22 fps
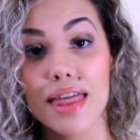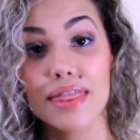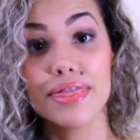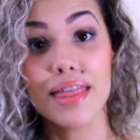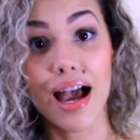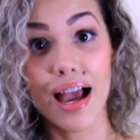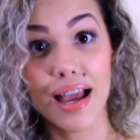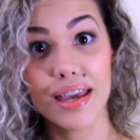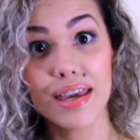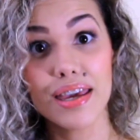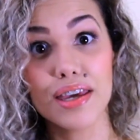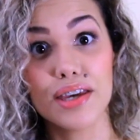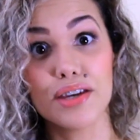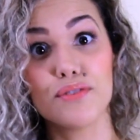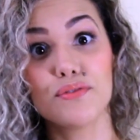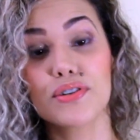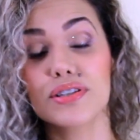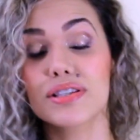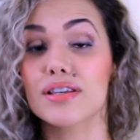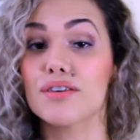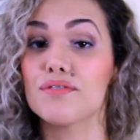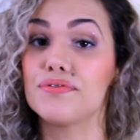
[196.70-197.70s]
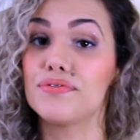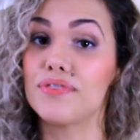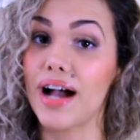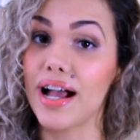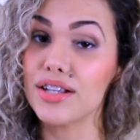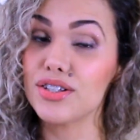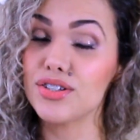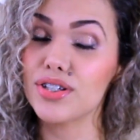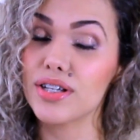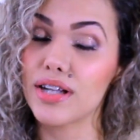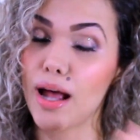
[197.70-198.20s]
Daí você
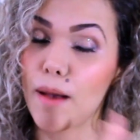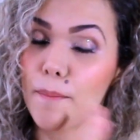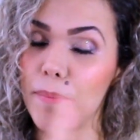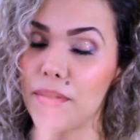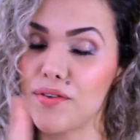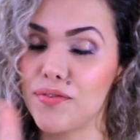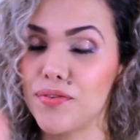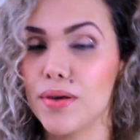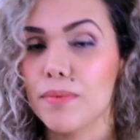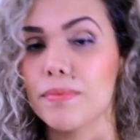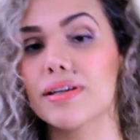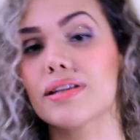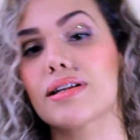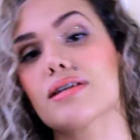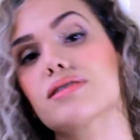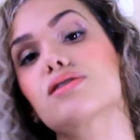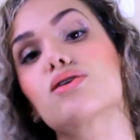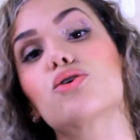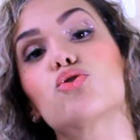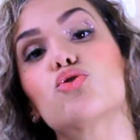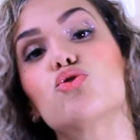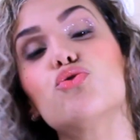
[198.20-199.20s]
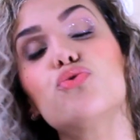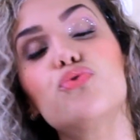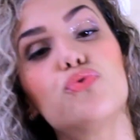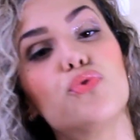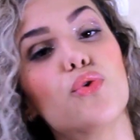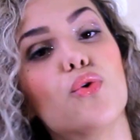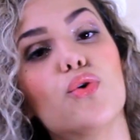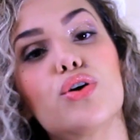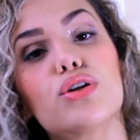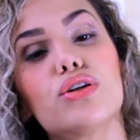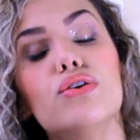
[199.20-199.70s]
vai tirar para fermentação do
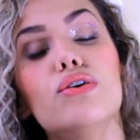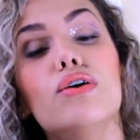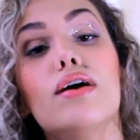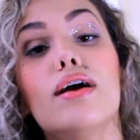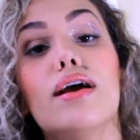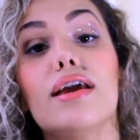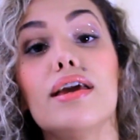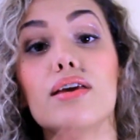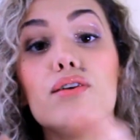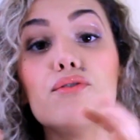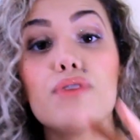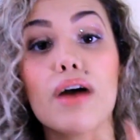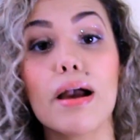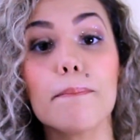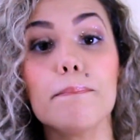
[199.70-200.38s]
forno e vai